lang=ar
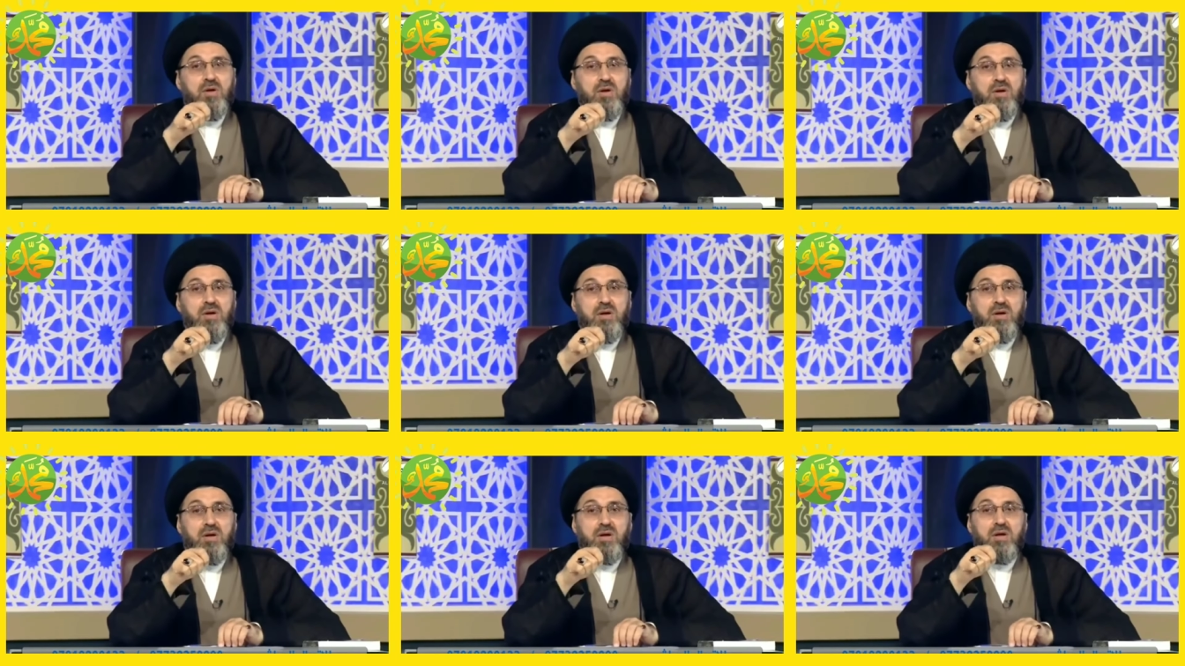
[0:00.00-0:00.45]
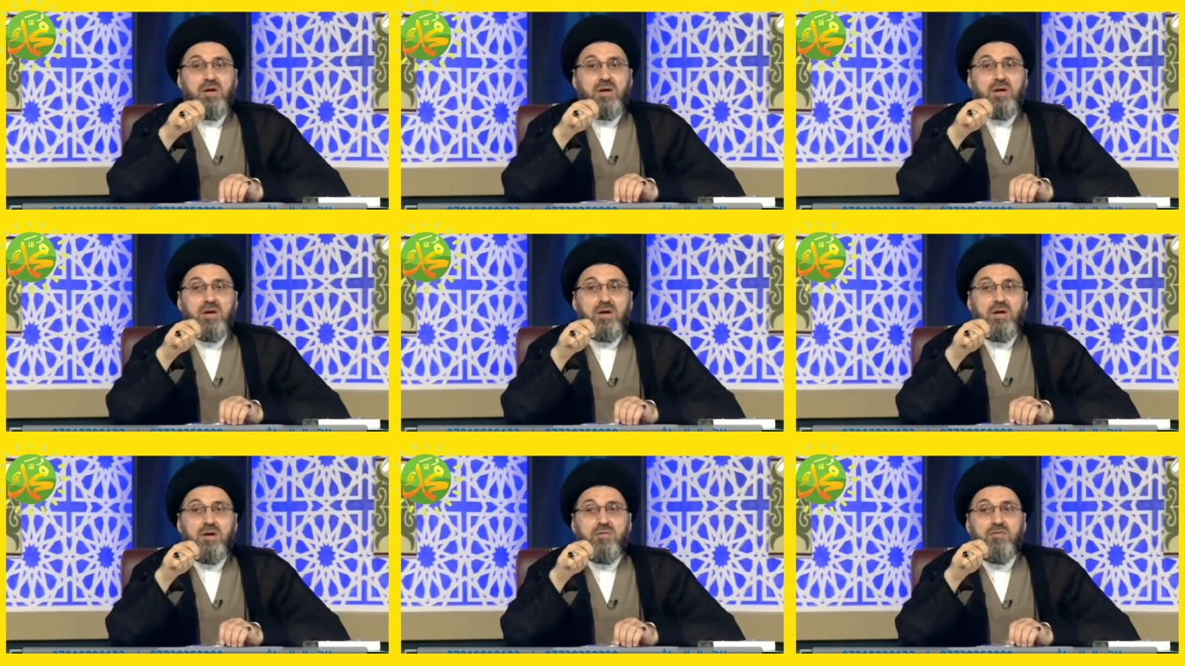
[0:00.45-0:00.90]

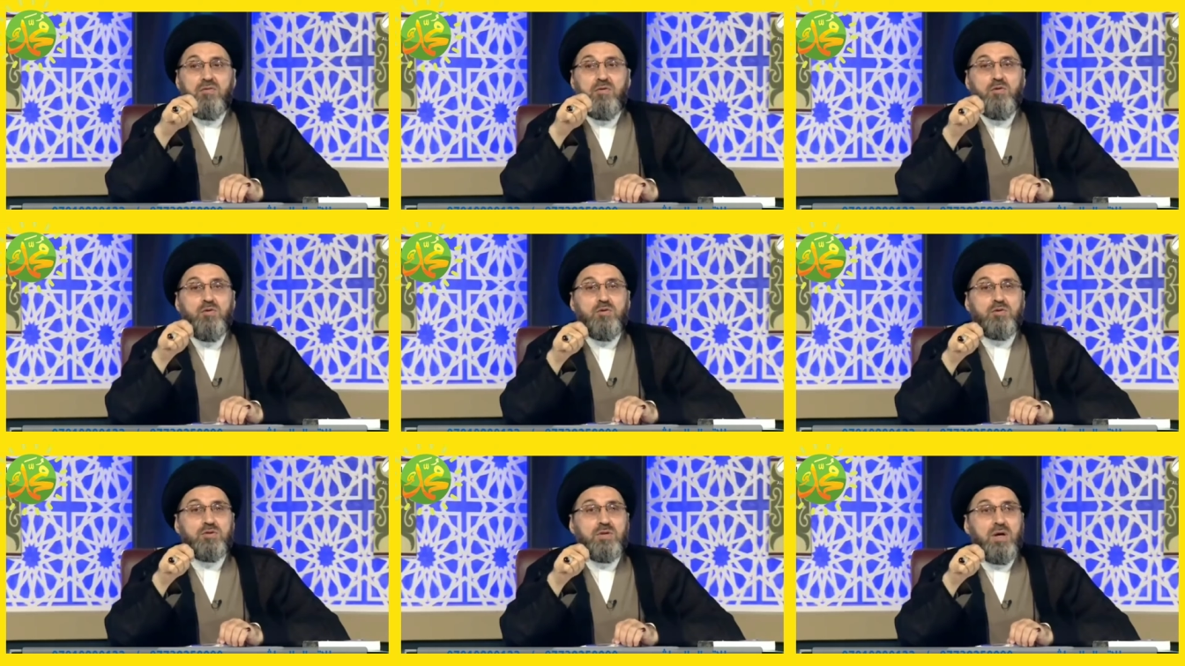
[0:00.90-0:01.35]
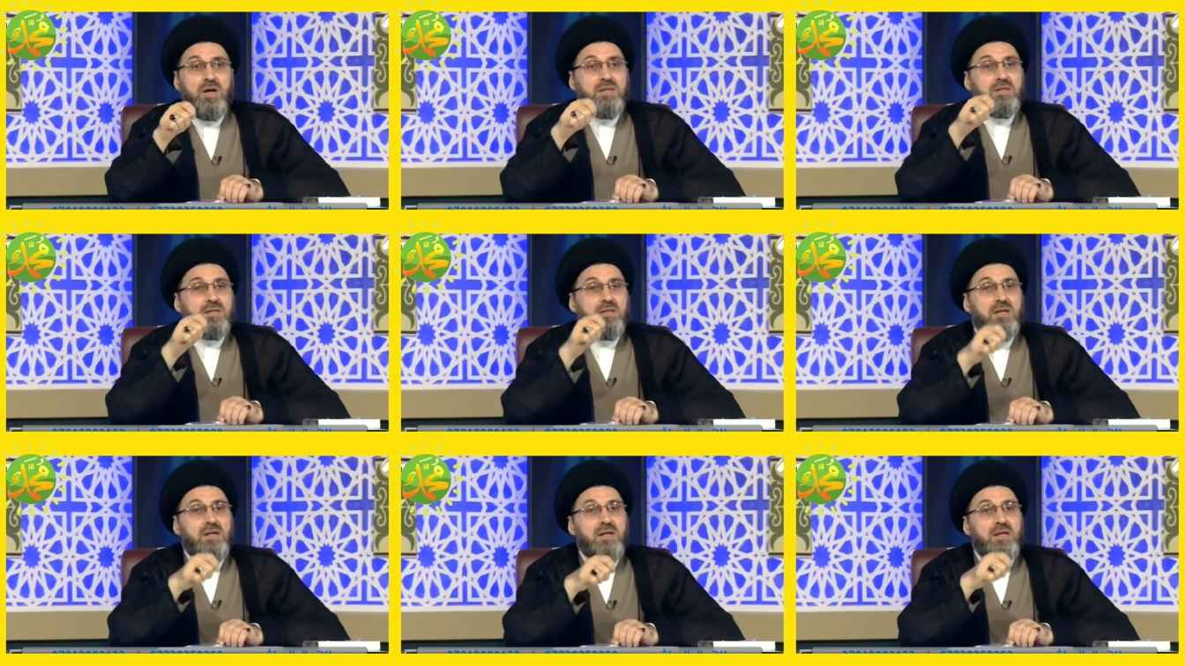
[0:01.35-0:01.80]
آه، فلوس
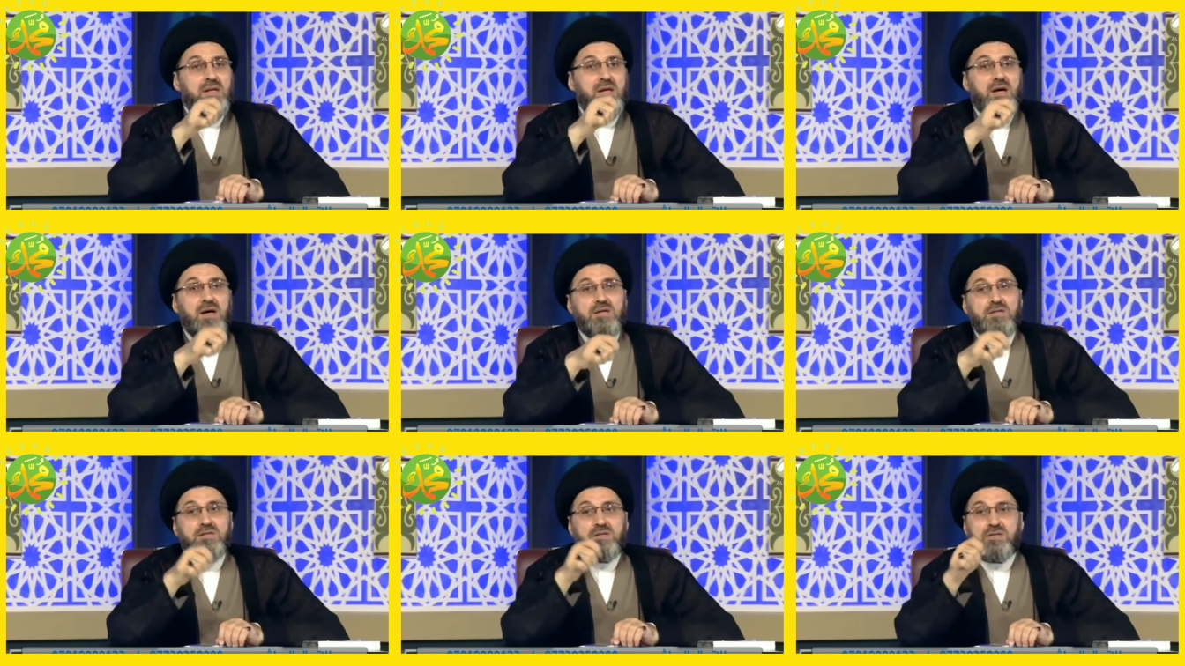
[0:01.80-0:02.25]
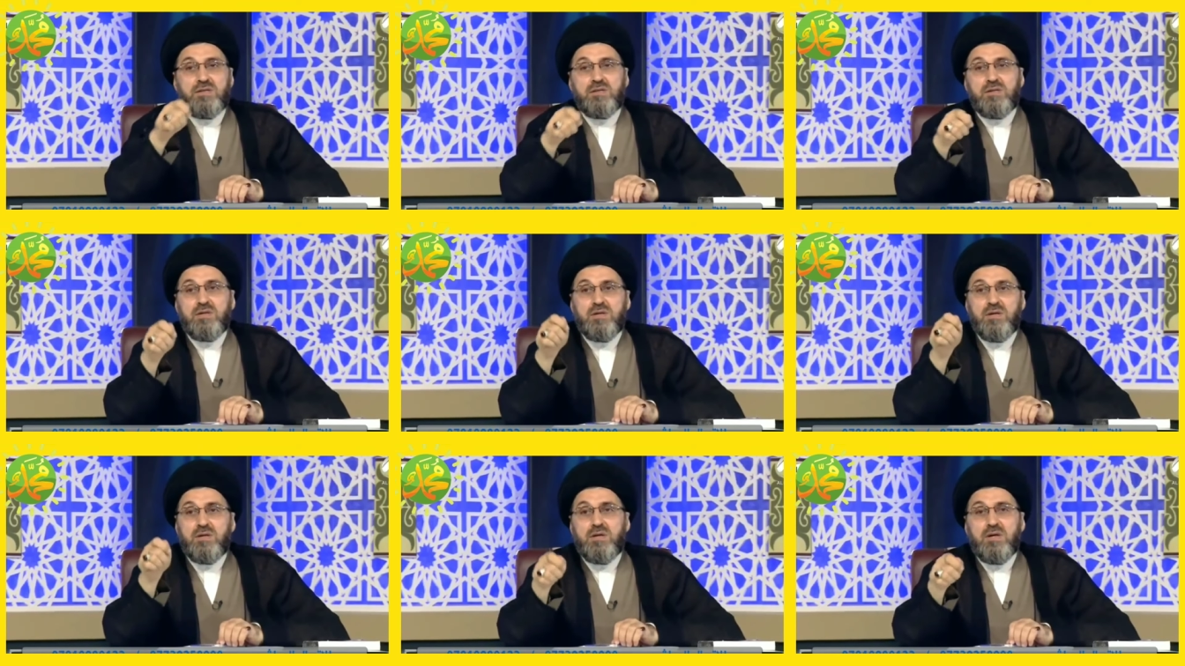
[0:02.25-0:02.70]
أنطي للناس
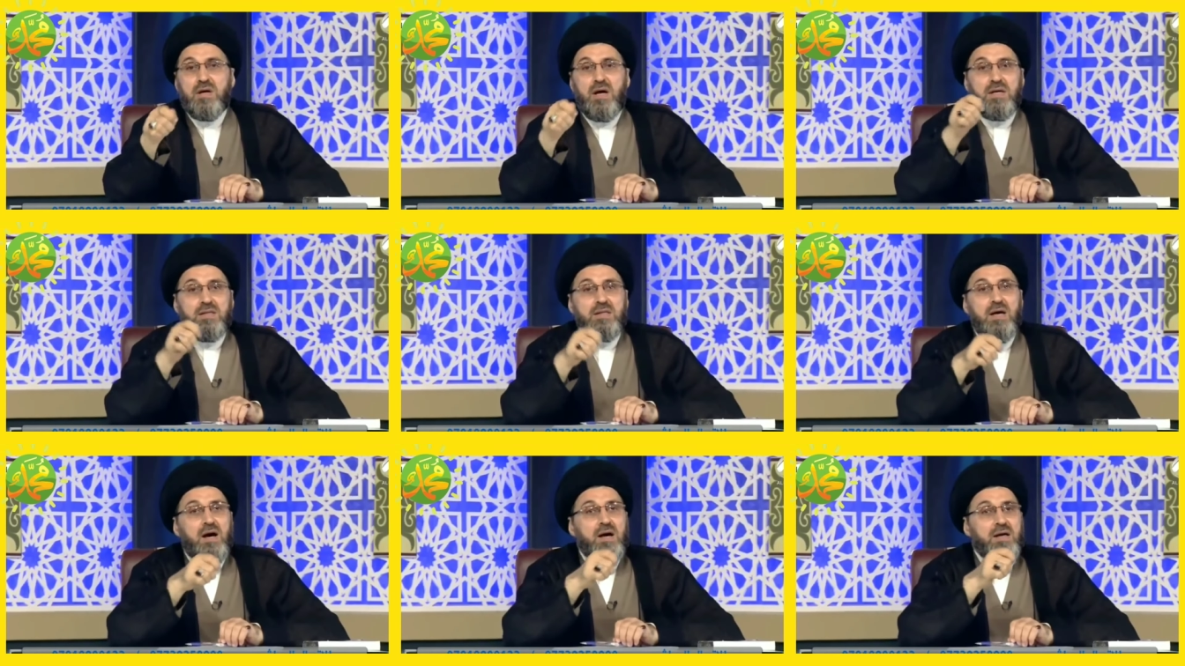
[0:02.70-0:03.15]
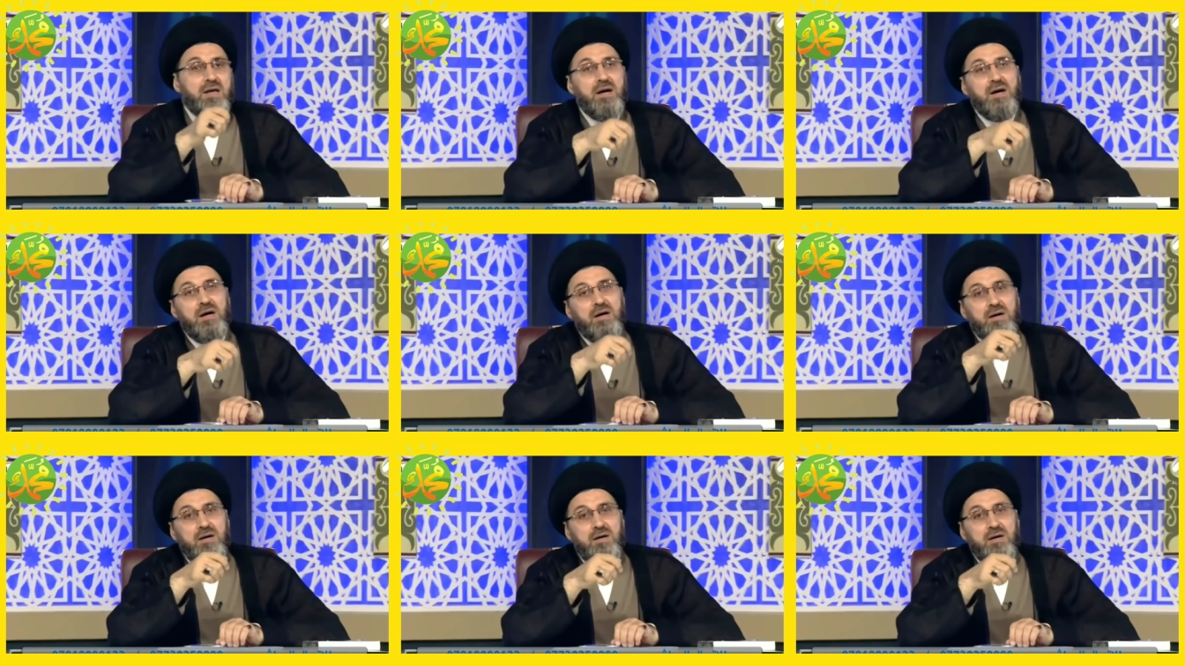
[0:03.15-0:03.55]
هدايا